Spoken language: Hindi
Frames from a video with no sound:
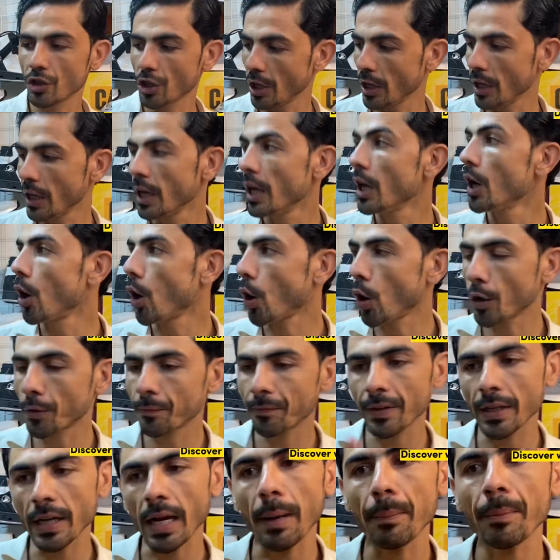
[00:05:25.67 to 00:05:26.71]
जी और
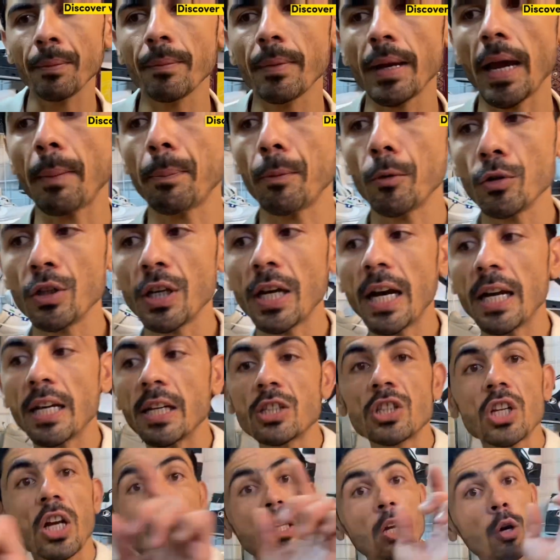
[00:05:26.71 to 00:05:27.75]
फिर अभी मैं आपको दिखाना
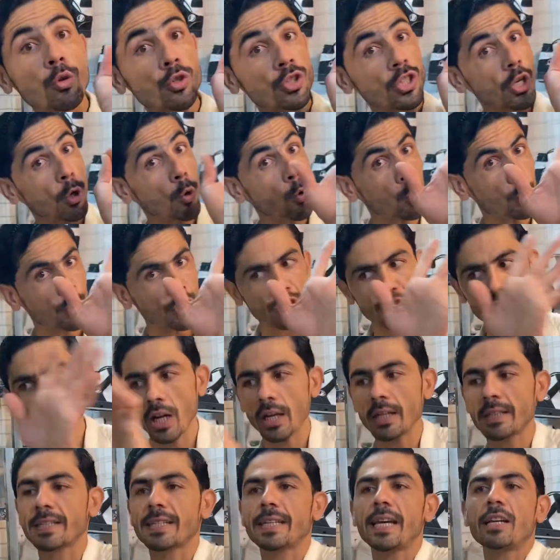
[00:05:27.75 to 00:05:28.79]
चाहता हूँ इसके
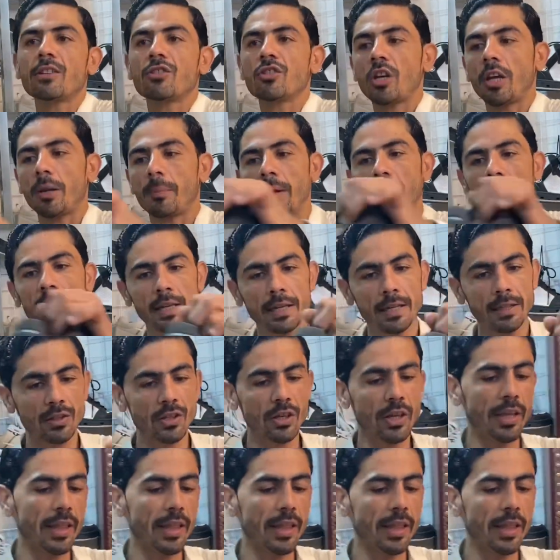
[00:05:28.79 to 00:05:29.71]
ओरिजिनल स्केचर में ये